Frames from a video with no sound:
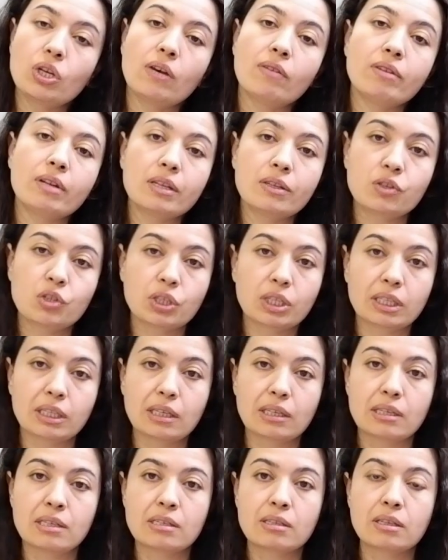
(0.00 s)
çevre
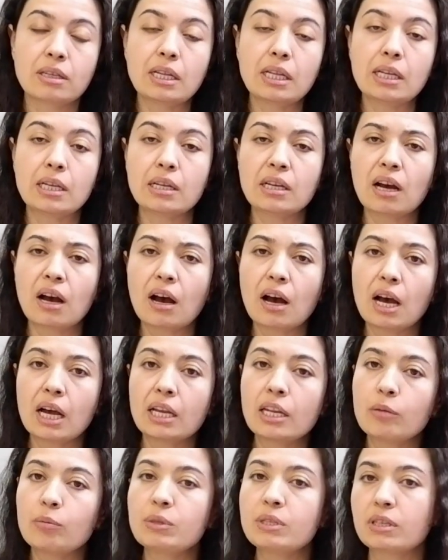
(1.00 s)
ilişkilerinizle ilgili
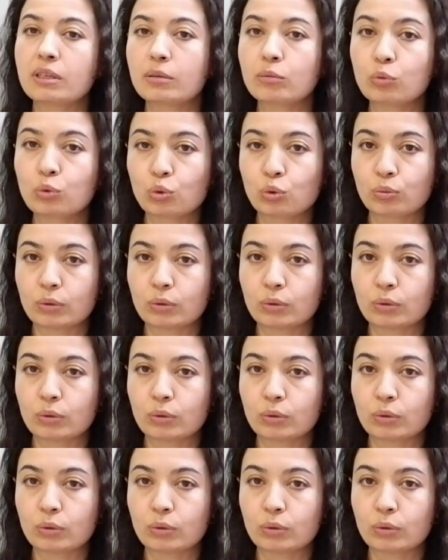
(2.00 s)
ani bir takım